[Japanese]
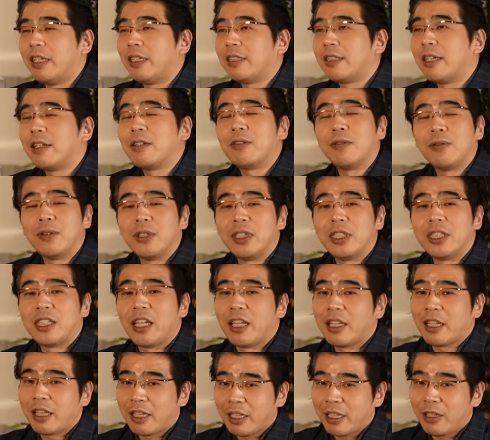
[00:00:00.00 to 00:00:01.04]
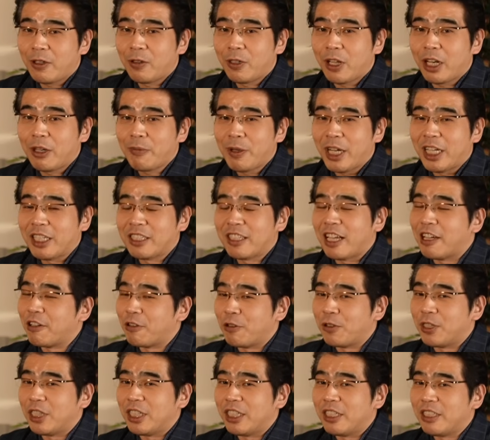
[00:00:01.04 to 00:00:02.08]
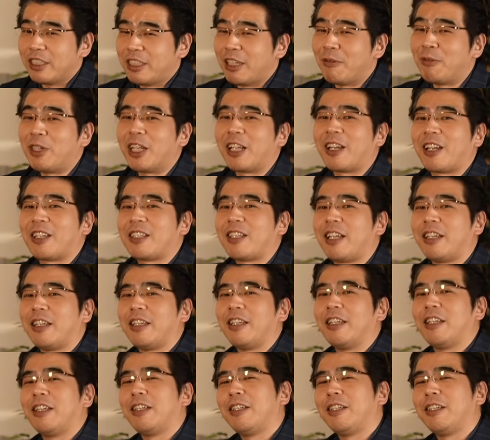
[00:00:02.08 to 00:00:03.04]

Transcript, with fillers: 参考にしていただけるのであれば参考にしてみてください。